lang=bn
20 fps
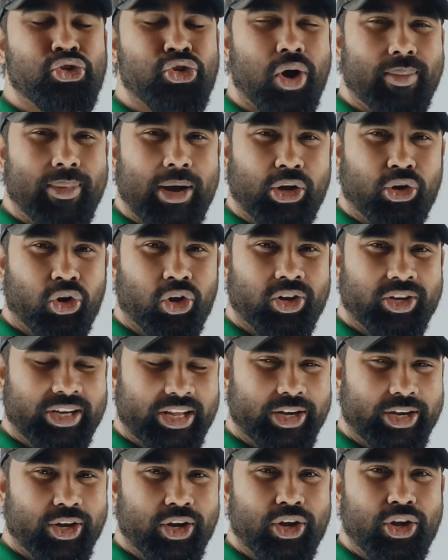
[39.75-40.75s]

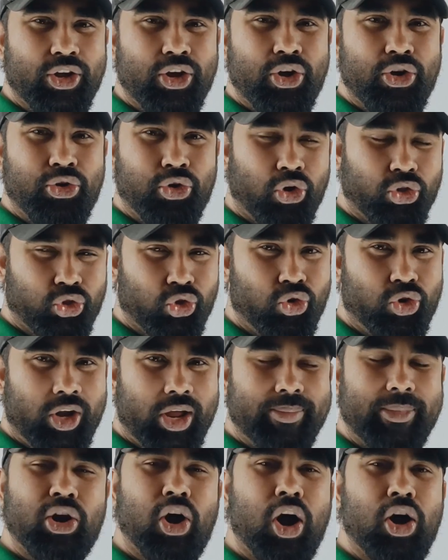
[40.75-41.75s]
সমাকলনের নতুন
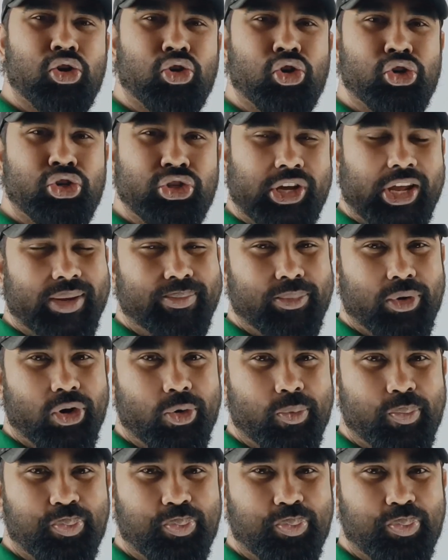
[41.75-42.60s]
নিয়মের অঙ্ক শিখব